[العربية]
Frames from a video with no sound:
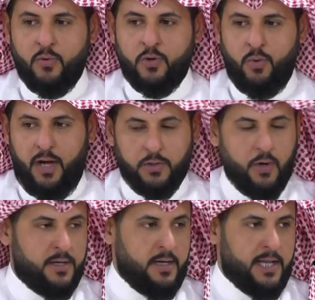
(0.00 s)
وكل واحد
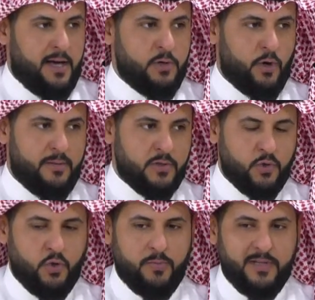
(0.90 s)
يقول انا اعلامي وانا
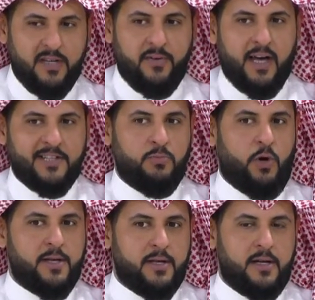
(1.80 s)
مشهور بتفاهات
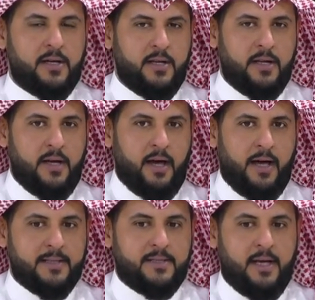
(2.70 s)
معينه
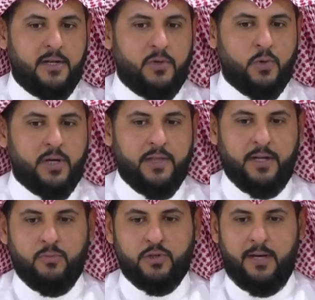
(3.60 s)
حتى انه
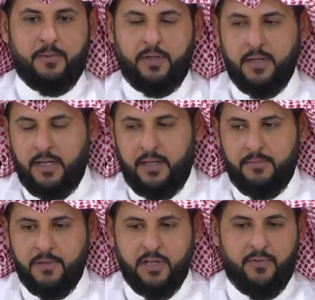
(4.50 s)
كثر متابعينه
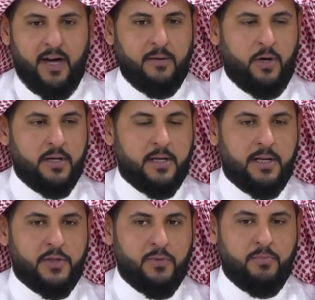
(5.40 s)
بتفاهه
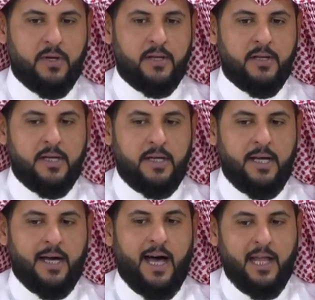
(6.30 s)
معينه ثم
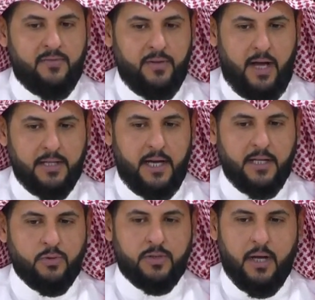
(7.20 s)
خالف
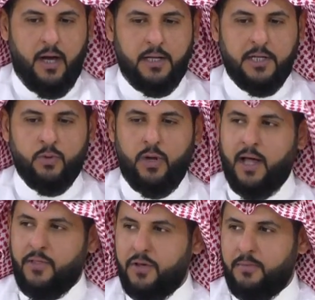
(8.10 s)
العادات والتقاليد
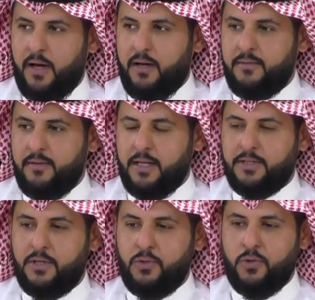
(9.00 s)
والانظمه
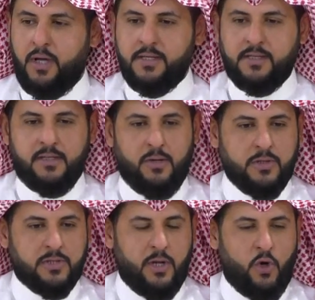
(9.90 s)
حتى انه الناس
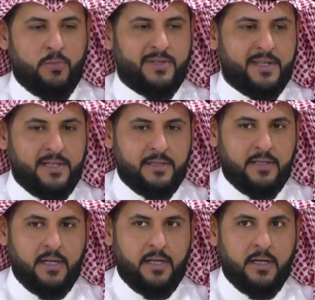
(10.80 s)
وصلوهم ترند